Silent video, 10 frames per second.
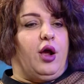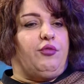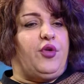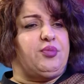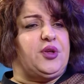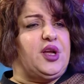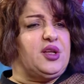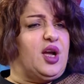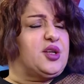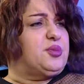
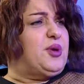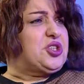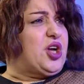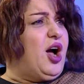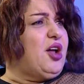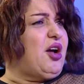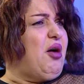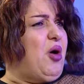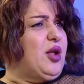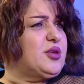فابتديت اكتب اشعار
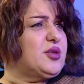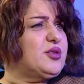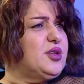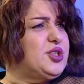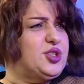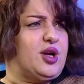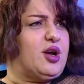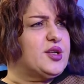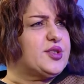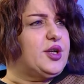خواطر هيك
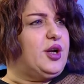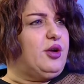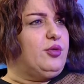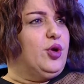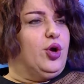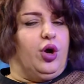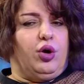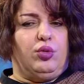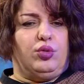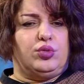قصيره
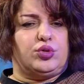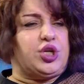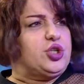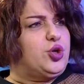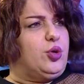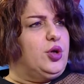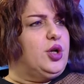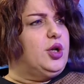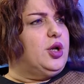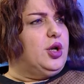وشجعوني
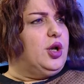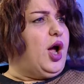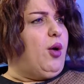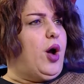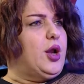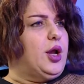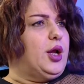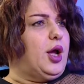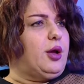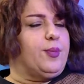اللي حواليا